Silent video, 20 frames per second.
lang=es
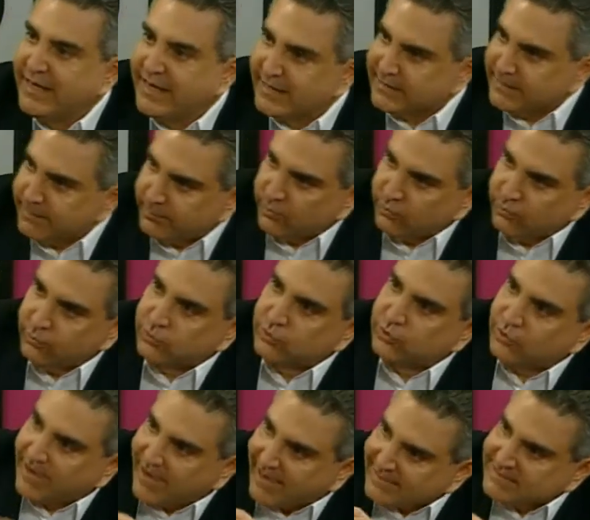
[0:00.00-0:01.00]
este
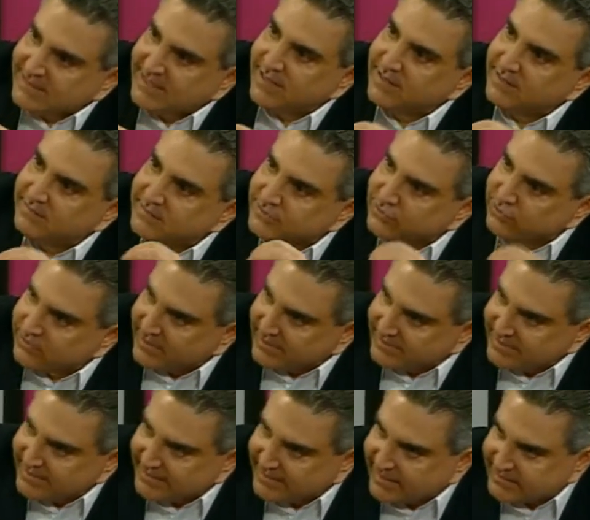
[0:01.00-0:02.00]
producto hace la división
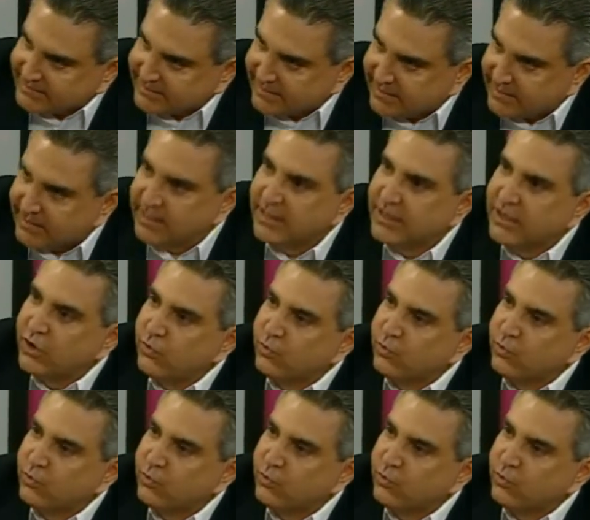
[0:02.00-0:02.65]
que tiene que hacer,